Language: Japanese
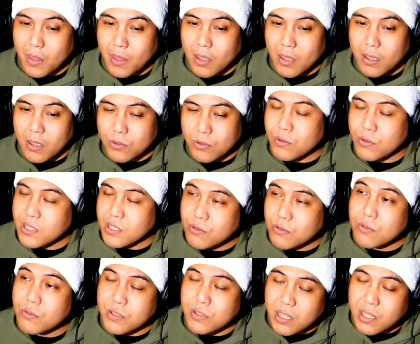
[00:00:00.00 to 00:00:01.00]
そうですねそう
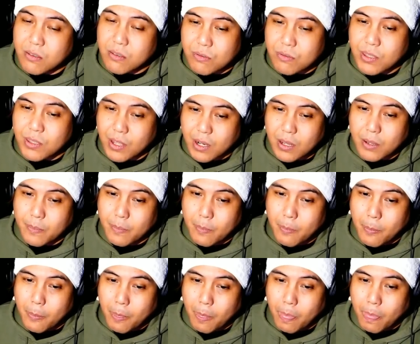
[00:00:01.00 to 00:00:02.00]
ですねって言ってたら、
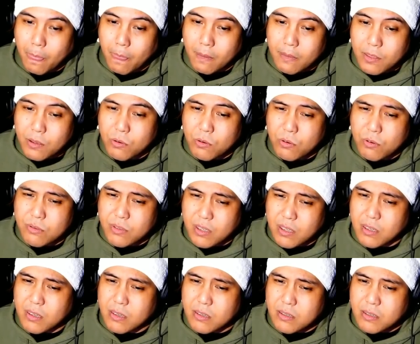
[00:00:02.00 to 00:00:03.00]
でここ
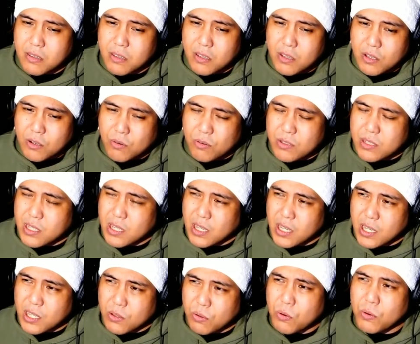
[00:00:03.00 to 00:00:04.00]
でおじさんが
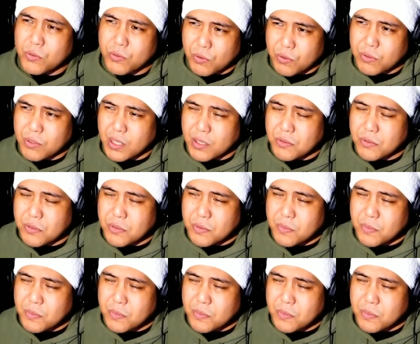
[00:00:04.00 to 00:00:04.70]
一言言ったんです。